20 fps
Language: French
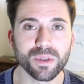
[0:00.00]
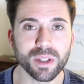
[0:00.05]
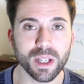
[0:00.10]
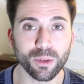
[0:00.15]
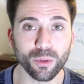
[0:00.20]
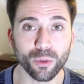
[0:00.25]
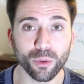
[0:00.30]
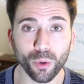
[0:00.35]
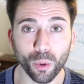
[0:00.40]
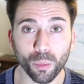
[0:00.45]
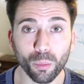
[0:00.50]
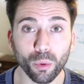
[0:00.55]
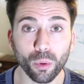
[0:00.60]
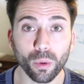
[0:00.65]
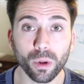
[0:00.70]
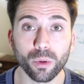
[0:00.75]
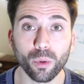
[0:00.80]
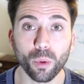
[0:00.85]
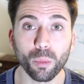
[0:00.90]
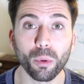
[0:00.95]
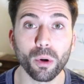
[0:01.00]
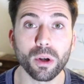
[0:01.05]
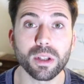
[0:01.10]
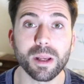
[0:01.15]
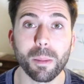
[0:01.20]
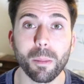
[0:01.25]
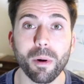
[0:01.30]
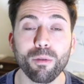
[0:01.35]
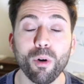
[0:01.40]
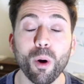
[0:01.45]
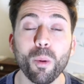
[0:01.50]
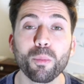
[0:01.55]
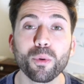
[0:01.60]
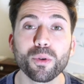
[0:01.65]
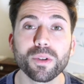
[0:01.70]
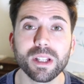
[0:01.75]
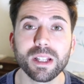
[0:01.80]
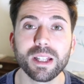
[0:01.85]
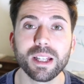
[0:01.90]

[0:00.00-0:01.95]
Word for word: Vous êtes nombreux et nombreuses à m'avoir posé